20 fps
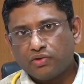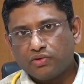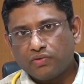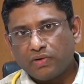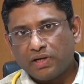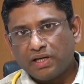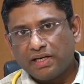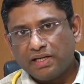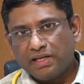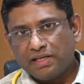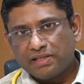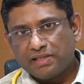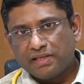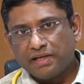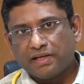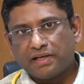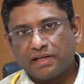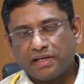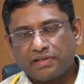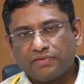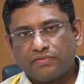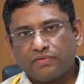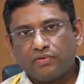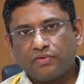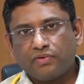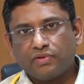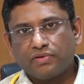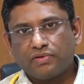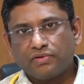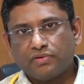యూజువలీ ఈ సిట్రస్
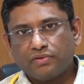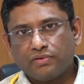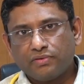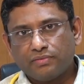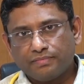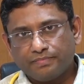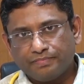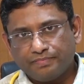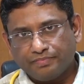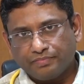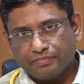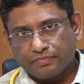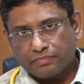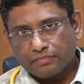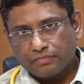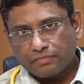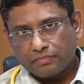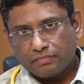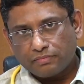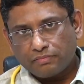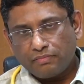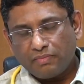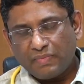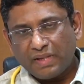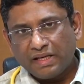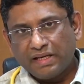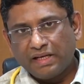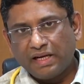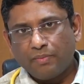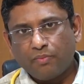ఫ్రూట్స్
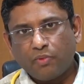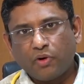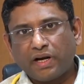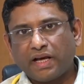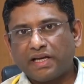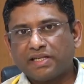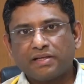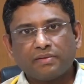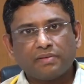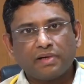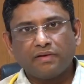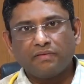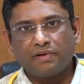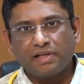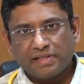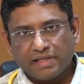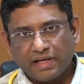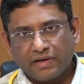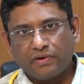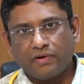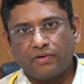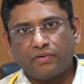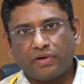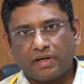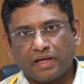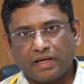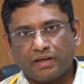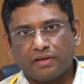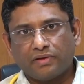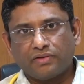ఇందులో పొటాషియం లెవెల్స్ ఎక్కువ
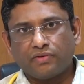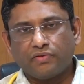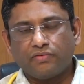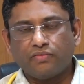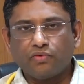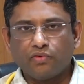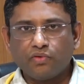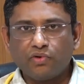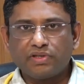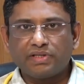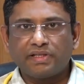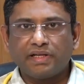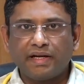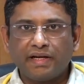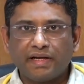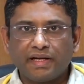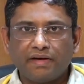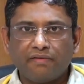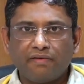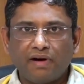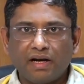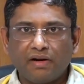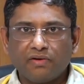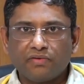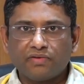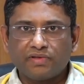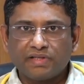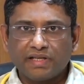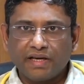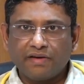ఉంటాయి సో ఫ్రూట్స్ తింటే
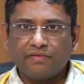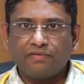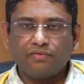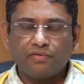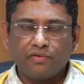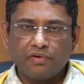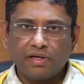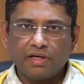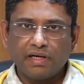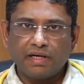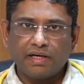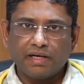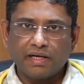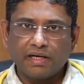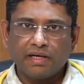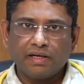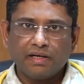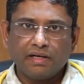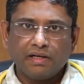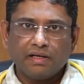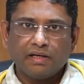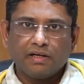వాళ్ళకు సేఫ్ ఫుడ్ అంటే